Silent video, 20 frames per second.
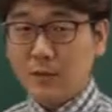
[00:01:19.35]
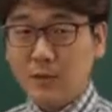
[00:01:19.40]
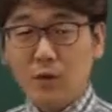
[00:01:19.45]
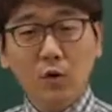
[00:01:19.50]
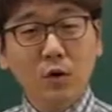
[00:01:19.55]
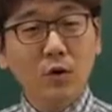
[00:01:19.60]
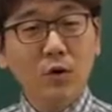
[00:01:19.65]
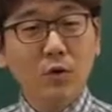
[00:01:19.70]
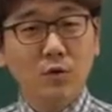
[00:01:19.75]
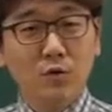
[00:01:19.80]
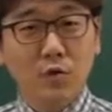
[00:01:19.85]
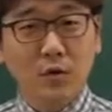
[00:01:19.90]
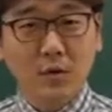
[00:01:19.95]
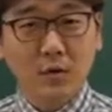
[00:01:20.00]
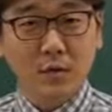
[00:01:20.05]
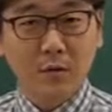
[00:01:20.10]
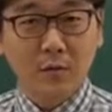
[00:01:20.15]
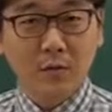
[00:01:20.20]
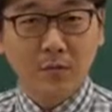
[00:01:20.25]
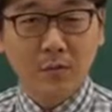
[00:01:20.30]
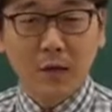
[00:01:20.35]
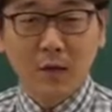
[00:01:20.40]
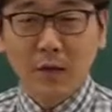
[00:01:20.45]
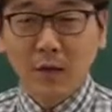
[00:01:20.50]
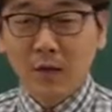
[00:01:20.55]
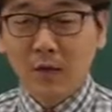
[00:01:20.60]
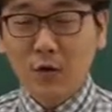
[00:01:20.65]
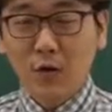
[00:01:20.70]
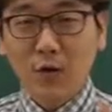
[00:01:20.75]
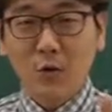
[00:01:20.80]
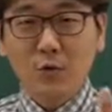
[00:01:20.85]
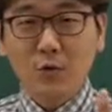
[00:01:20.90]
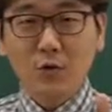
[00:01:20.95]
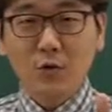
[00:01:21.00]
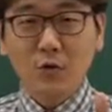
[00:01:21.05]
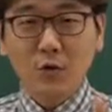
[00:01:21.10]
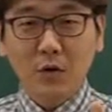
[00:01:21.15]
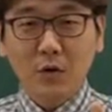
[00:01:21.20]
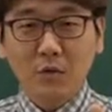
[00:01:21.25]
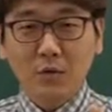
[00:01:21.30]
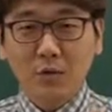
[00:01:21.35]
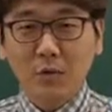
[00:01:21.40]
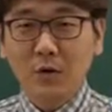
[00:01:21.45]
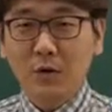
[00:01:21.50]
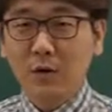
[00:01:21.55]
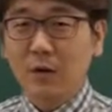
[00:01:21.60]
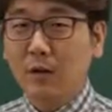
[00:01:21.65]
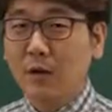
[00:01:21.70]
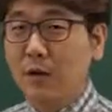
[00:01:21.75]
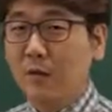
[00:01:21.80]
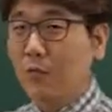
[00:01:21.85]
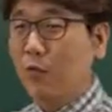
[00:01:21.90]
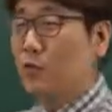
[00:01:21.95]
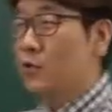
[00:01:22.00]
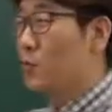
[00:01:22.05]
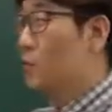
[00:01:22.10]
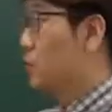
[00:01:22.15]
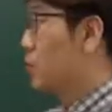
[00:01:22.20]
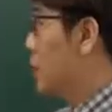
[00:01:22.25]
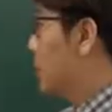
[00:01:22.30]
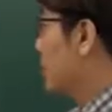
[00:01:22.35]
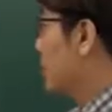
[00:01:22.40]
성인들 중에서 여러분들 중에서 이 단어 모르시는 분